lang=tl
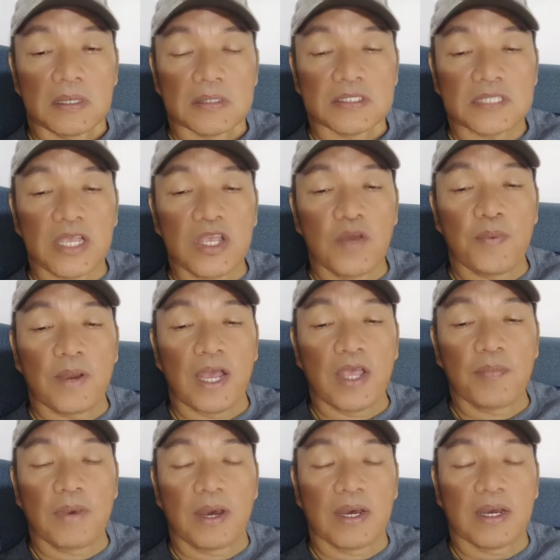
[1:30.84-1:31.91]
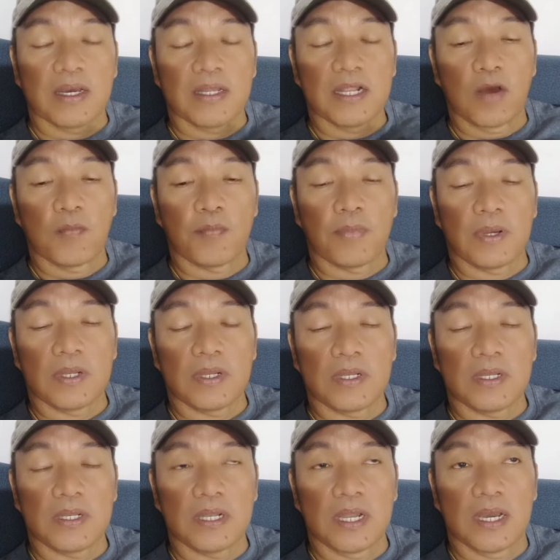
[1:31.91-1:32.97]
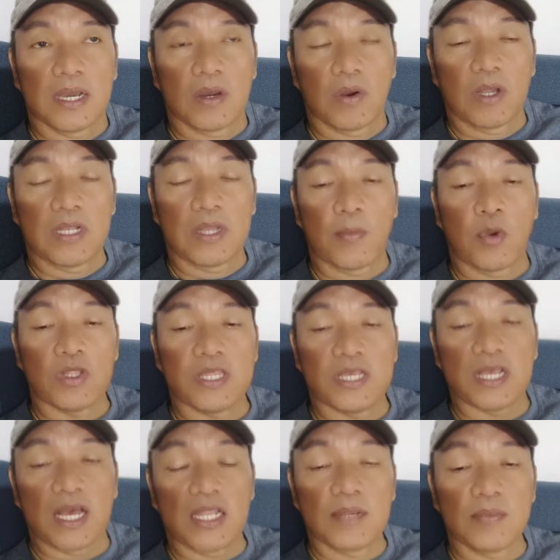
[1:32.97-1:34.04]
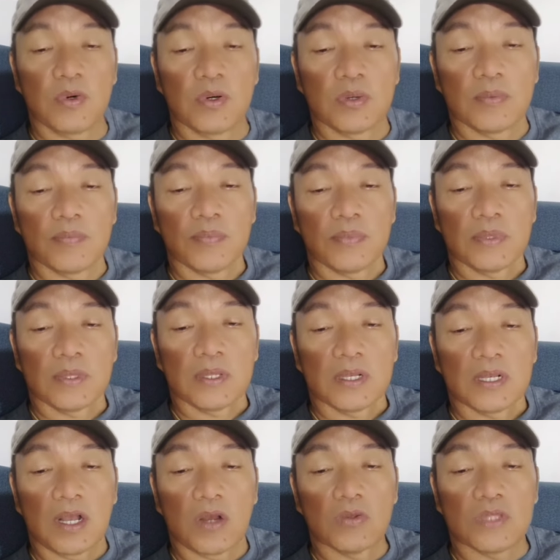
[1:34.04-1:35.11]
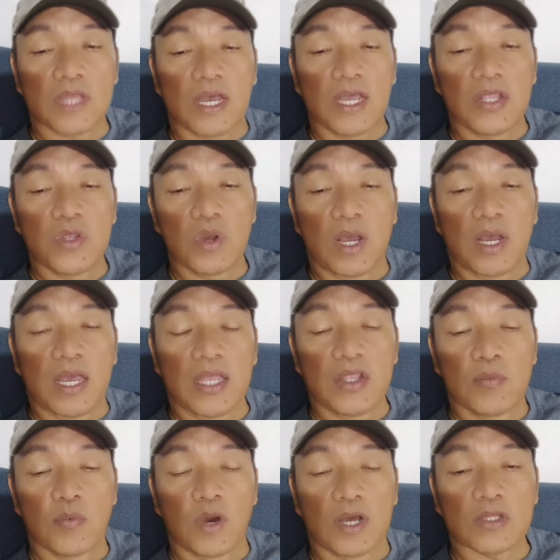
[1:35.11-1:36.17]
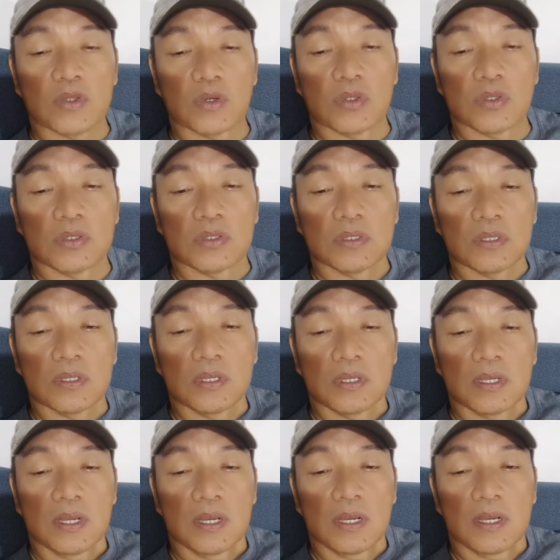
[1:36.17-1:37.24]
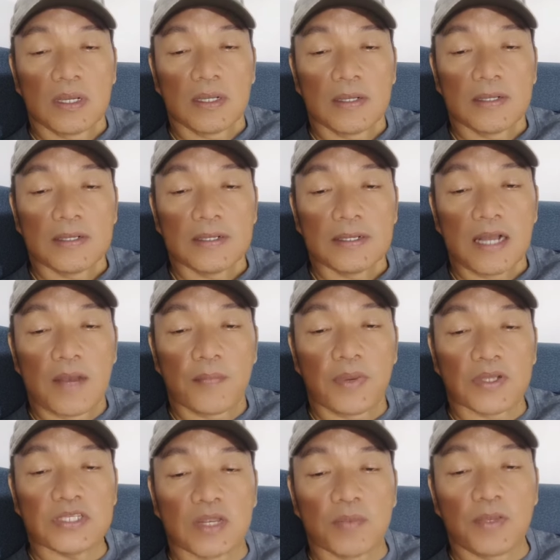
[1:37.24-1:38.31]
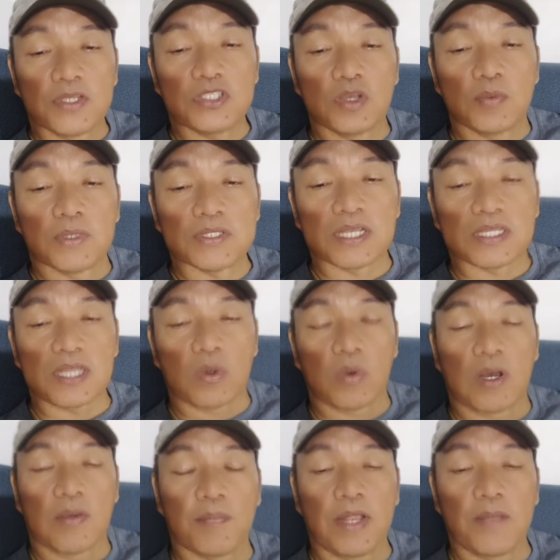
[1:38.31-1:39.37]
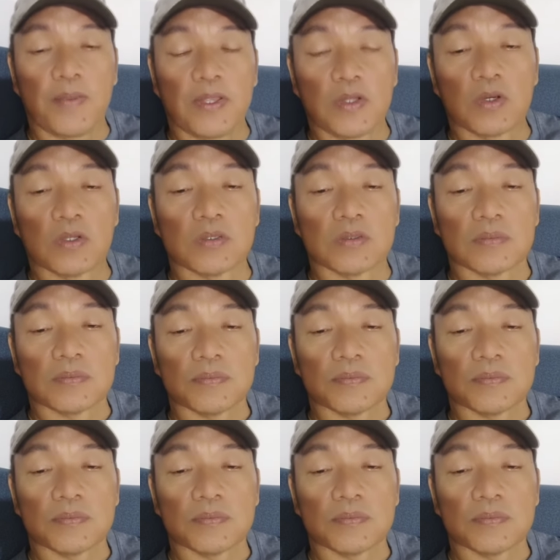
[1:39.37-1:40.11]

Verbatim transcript: Sayo pa kay ba ng na namultika na mo nga untang inyo ang inyo buhaton ang pagserbisyo mas katauhang Pilipinhon.